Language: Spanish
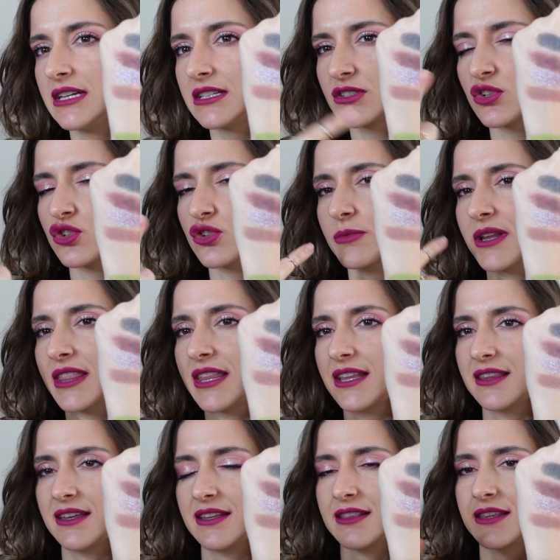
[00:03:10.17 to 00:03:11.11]
Son sombras
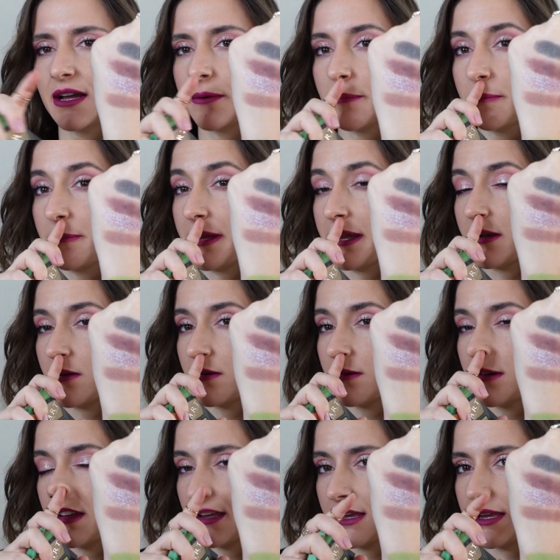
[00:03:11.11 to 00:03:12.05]
distintas,
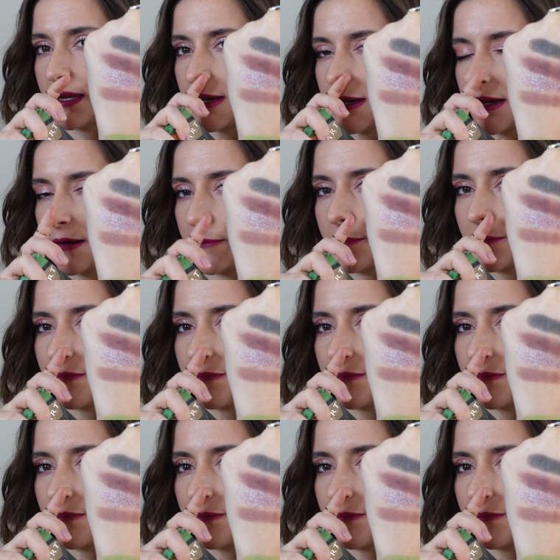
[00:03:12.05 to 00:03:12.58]
pero... Eh,